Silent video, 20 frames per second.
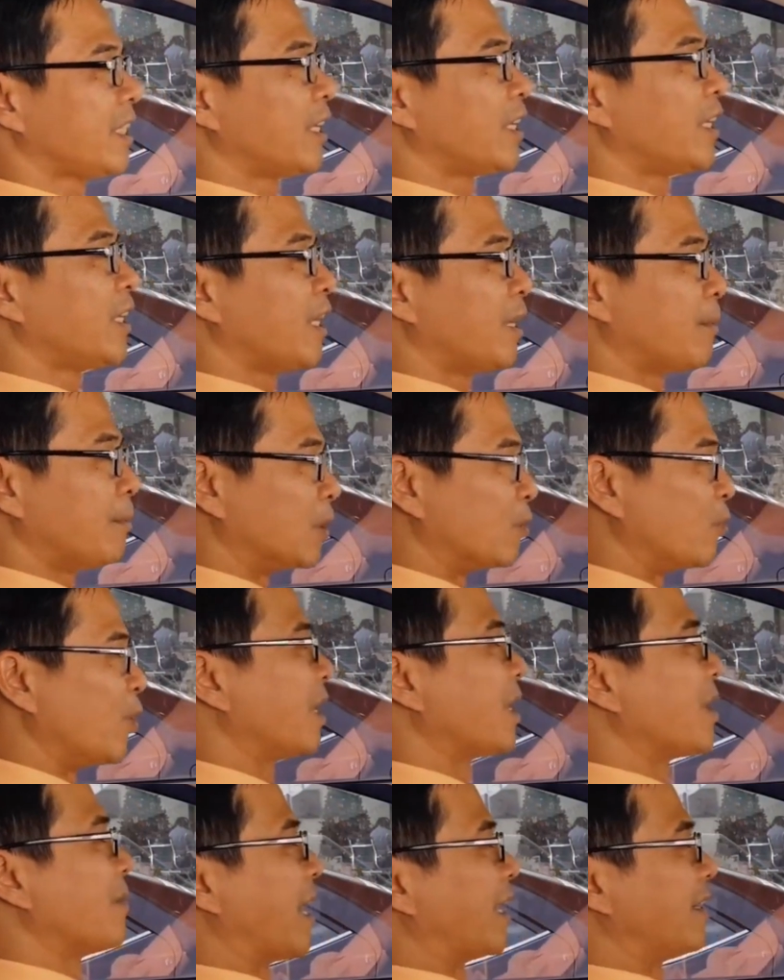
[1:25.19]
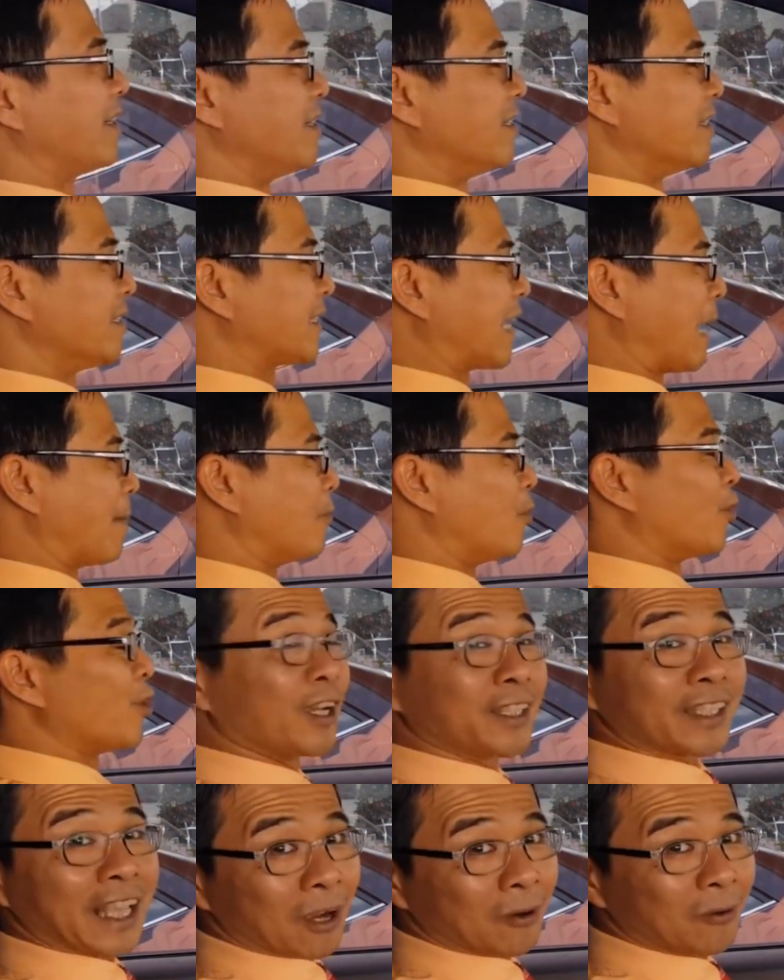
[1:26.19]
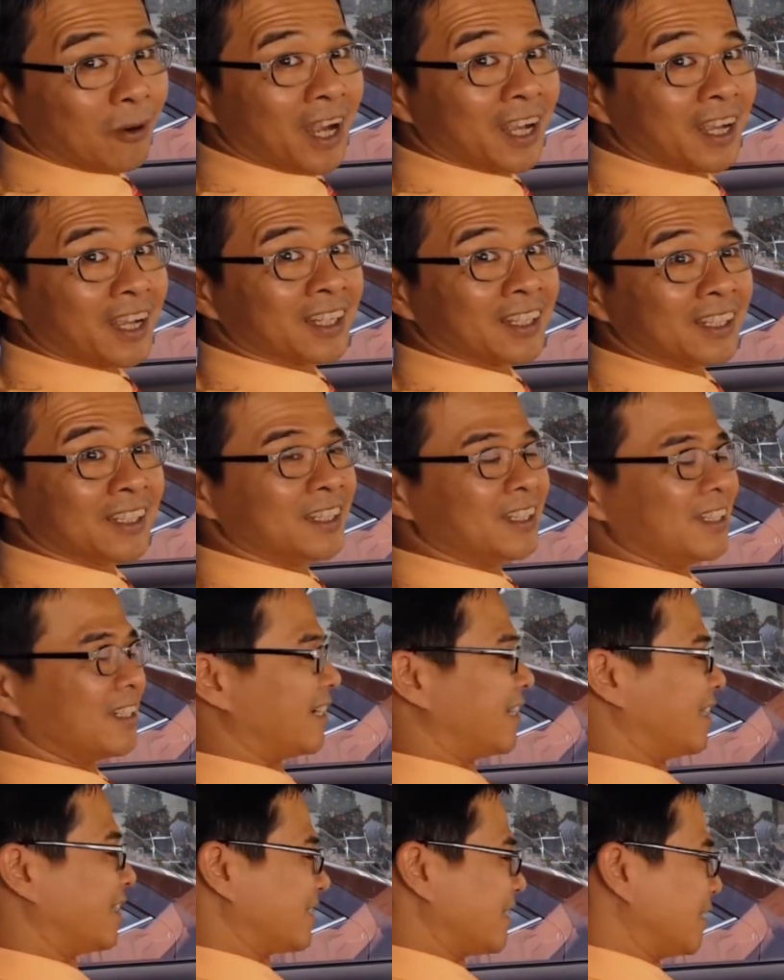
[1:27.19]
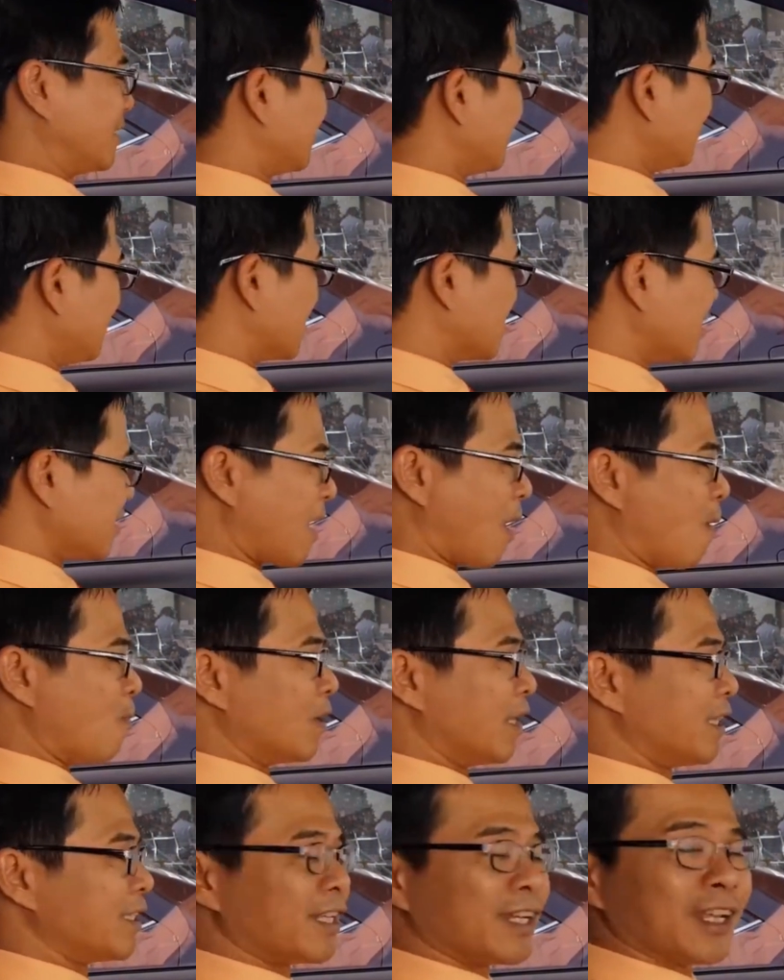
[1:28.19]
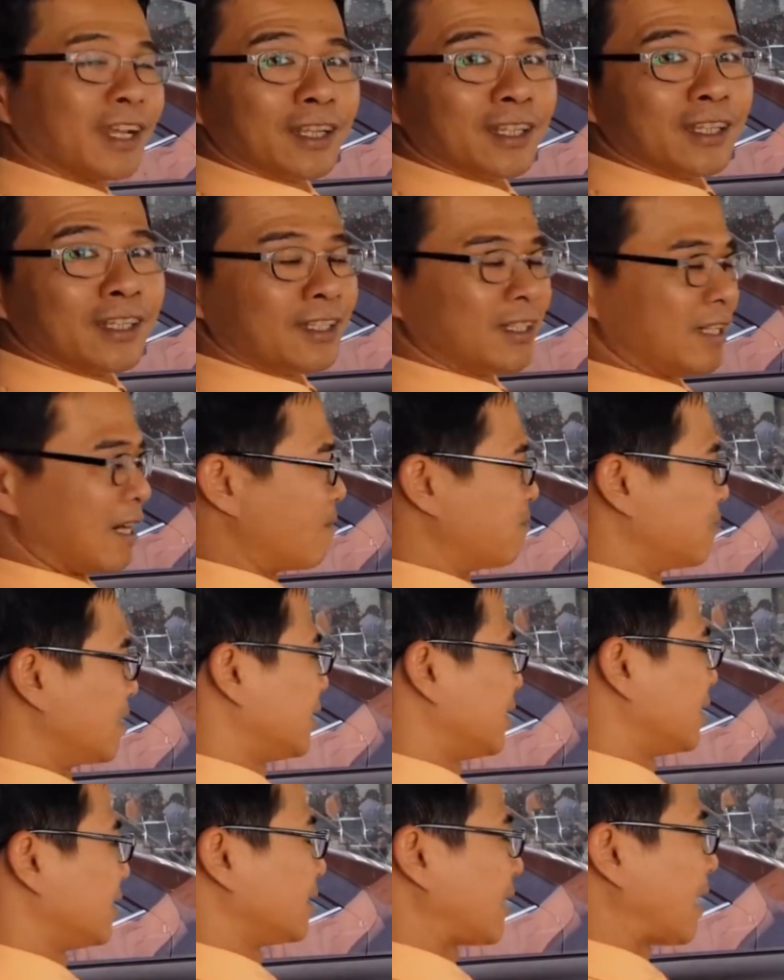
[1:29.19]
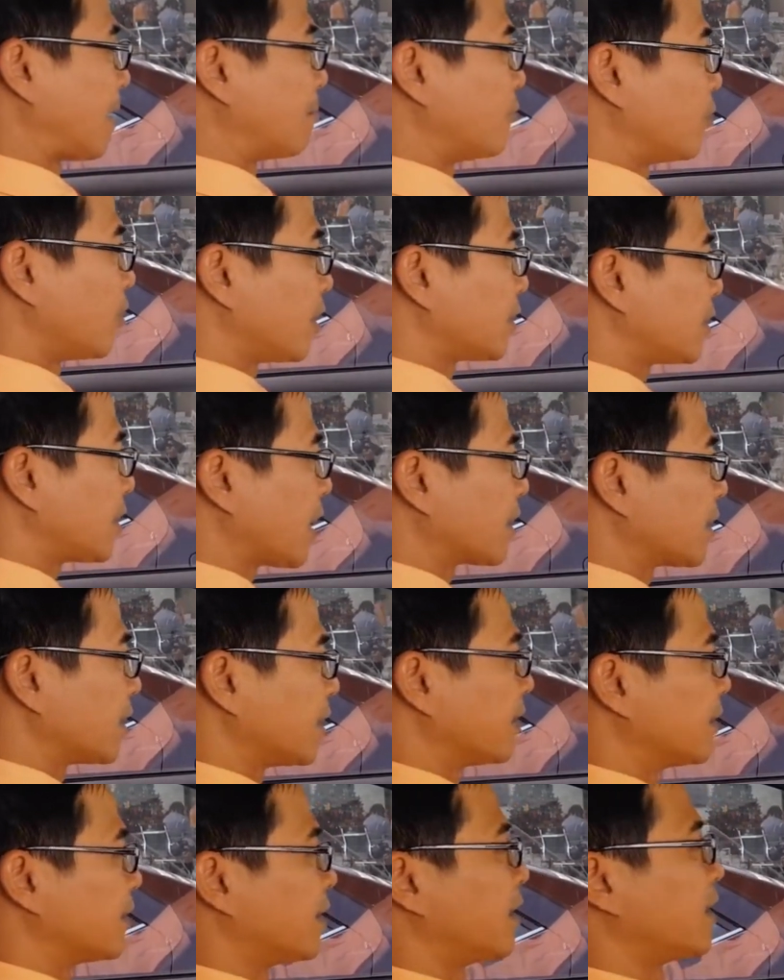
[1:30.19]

Cho nên là mình khuyên các bạn đừng có cầm vô lăng chặt quá ha. À, đừng, đừng có gồng lên vậy nè, gồng lên này, cầm vô lăng chặt vậy.